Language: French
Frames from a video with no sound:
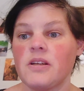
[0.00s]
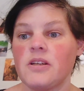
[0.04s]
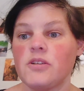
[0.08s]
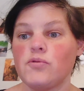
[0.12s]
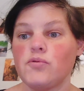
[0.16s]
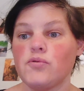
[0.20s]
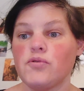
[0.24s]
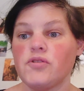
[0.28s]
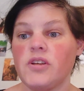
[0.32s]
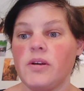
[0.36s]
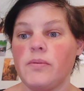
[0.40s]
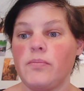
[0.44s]
et
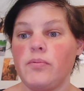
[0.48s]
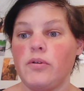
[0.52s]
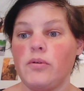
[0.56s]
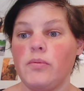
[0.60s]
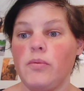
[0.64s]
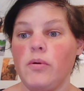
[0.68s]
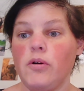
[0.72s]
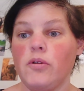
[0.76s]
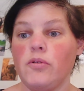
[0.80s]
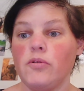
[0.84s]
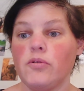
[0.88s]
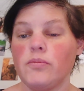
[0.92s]
tout
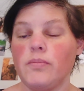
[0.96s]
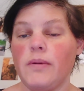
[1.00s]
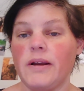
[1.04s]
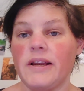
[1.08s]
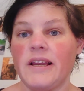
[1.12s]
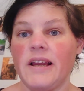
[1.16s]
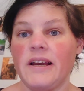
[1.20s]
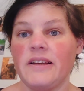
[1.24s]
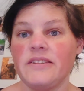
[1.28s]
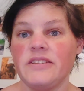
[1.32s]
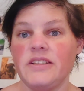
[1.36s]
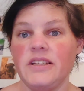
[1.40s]
simplement, donc ma
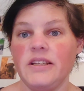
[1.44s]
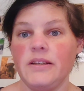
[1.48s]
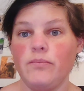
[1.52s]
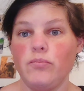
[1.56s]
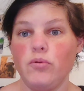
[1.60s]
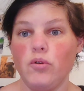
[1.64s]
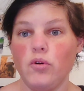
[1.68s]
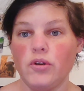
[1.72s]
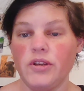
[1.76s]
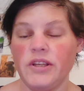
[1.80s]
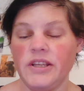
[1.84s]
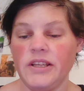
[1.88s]
carte est
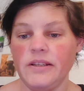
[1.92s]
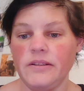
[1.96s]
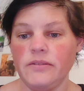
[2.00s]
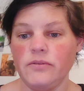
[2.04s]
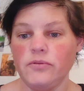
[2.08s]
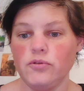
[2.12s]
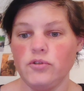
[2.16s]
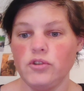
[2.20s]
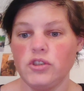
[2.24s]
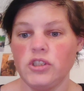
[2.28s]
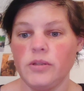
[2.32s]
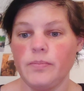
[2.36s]
bloquée.
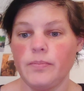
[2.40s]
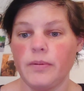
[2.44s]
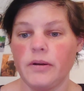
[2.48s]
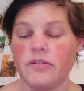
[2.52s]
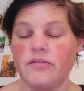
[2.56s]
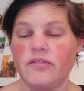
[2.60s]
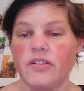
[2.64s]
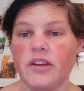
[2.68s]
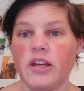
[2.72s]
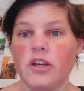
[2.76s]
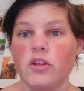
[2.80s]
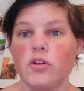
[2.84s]
Donc j'ai
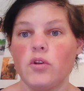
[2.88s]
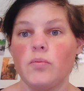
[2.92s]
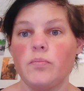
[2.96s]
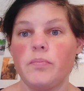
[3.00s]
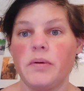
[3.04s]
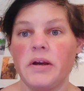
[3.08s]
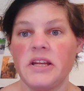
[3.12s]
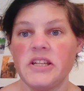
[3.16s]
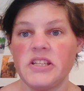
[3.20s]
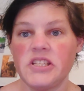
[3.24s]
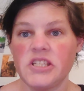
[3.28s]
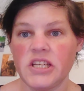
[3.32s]
préféré ne
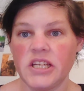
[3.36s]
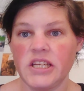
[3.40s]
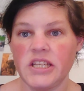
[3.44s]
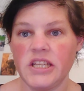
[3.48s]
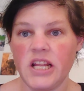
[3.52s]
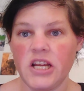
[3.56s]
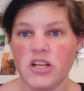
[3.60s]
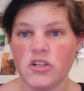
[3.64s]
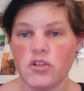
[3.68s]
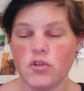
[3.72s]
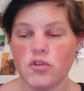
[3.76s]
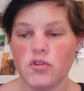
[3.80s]
pas étirer
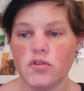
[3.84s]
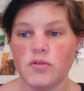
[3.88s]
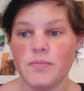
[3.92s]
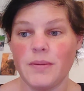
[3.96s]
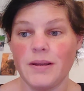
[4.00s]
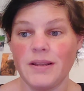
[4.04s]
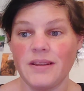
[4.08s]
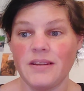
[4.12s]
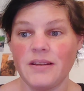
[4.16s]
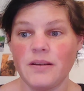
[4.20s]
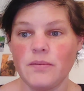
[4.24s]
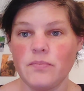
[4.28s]
de l'argent ce
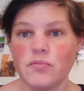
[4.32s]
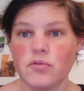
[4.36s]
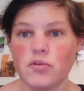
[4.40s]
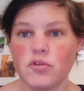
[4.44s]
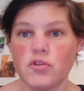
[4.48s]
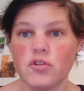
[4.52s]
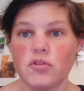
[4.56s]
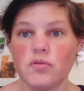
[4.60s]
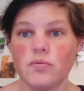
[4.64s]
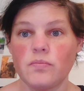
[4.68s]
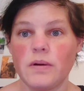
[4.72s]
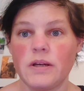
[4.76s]
matin, parce
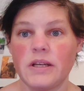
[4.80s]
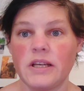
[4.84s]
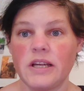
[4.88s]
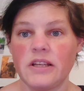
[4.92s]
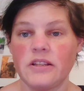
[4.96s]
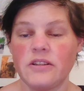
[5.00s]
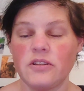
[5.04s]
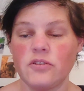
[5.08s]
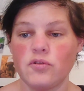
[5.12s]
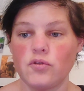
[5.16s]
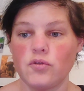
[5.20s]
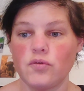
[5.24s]
que sinon ma
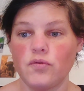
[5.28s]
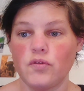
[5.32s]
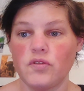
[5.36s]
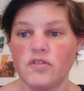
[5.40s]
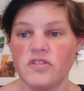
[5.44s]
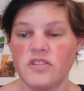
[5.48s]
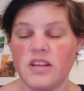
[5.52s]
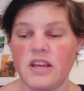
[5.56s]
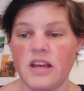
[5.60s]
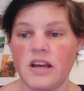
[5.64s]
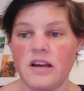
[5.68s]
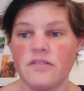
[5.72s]
carte ne se
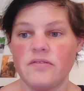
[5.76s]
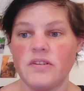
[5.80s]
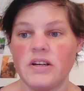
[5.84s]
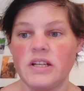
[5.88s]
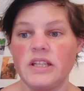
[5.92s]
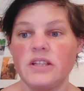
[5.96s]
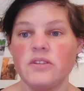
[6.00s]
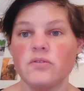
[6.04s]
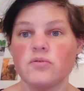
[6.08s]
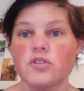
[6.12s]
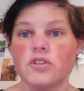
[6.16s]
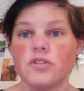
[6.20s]
faisait
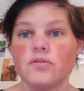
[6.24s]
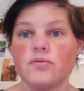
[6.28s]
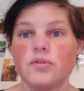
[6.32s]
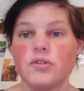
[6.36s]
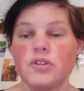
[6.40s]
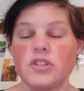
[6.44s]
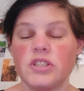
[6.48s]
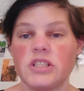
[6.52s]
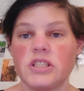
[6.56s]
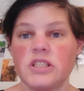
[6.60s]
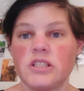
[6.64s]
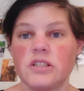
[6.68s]
avaler. Donc
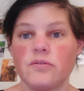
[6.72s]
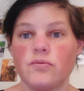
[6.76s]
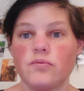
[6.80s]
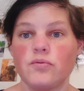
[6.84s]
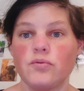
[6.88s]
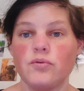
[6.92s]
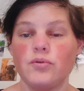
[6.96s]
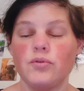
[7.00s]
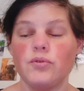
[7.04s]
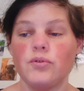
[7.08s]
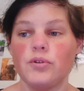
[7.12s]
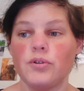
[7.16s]
j'ai
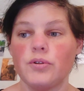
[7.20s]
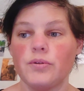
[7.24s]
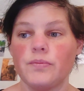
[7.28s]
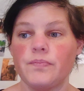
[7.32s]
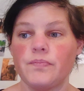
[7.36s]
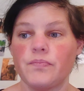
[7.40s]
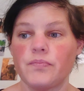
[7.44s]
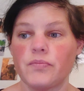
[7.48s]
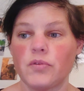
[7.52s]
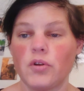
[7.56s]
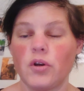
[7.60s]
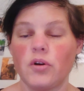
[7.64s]
voulu, euh,
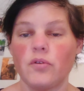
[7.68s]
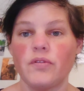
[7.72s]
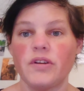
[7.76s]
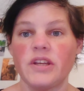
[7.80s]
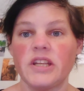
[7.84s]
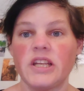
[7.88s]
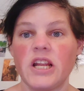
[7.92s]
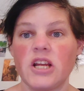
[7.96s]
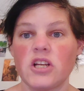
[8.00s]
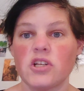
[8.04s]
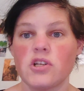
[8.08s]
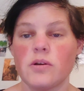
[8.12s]

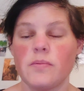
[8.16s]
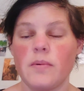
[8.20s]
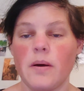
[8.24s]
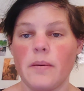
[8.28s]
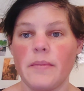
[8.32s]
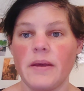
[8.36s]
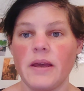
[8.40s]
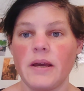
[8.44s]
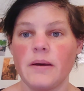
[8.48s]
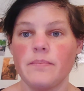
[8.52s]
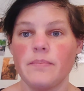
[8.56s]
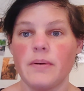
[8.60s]
envoyer de l'argent à
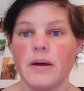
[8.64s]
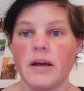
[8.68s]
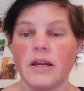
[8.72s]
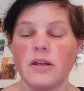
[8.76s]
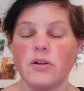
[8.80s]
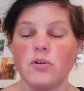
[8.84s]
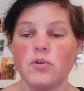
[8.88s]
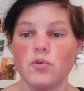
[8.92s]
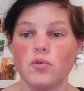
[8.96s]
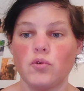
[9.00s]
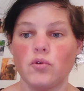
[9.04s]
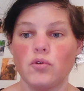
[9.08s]
ma mère.
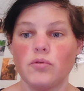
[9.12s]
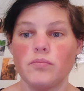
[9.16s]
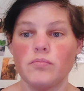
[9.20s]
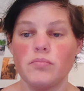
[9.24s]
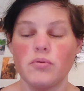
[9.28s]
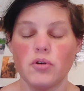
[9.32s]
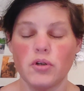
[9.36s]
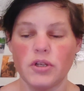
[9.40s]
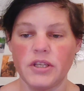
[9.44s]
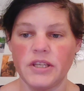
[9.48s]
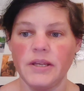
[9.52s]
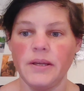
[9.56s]
Pareil, le compte
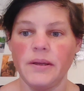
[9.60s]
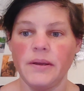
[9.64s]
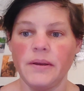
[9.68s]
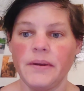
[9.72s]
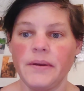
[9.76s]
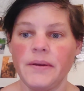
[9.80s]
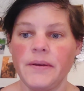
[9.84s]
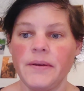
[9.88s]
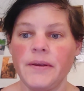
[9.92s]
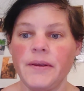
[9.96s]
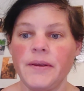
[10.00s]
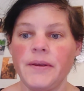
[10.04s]
bloqué.
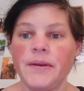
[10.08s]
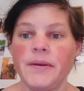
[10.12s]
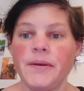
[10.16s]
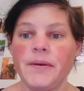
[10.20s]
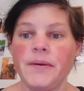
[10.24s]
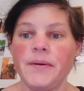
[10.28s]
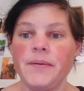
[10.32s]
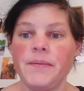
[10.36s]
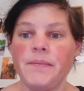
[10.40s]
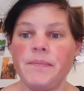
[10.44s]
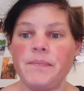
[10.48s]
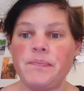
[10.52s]

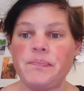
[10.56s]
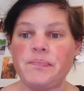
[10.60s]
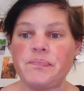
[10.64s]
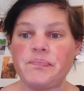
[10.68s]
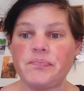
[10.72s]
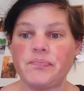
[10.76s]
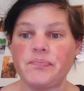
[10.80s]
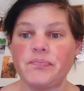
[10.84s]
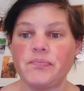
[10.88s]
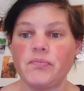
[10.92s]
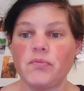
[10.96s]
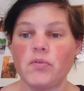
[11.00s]

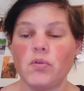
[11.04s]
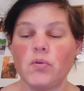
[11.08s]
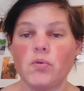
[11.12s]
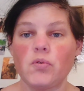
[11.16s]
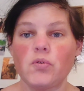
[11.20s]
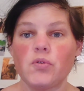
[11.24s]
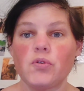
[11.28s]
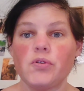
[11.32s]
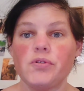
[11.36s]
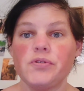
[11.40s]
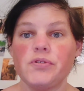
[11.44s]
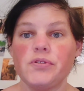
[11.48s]

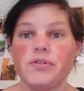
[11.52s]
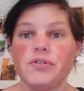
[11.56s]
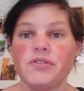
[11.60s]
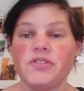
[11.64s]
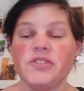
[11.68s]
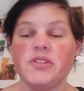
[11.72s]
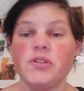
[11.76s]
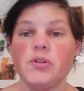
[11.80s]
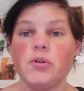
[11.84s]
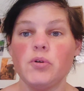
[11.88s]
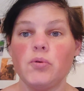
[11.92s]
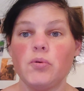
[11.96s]
Donc euh,
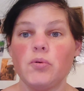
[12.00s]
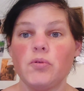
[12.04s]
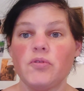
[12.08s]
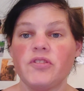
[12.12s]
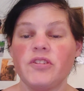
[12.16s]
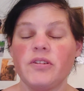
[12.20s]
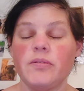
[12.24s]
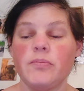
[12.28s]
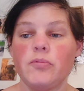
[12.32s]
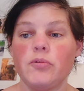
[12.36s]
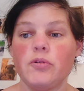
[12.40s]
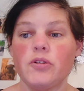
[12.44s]
si le
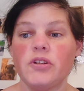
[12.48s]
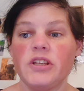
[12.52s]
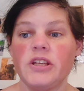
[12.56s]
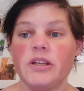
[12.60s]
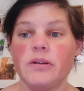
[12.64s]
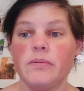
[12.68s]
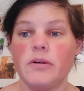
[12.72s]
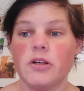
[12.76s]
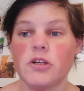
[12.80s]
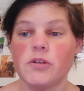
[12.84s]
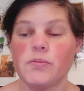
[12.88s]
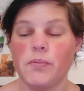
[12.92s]
compte est
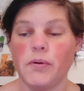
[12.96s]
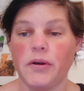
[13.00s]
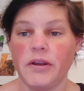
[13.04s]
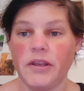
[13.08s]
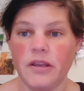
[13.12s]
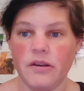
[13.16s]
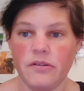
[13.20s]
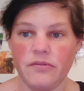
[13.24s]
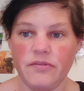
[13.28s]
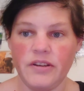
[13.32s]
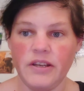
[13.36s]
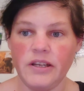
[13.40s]
bloqué, bah, je peux
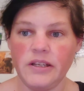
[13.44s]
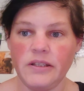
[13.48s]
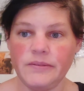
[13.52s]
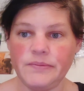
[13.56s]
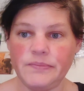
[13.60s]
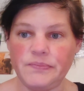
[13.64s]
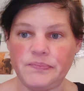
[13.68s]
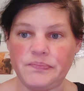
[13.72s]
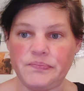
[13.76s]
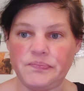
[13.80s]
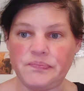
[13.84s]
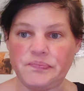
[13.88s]
rien faire.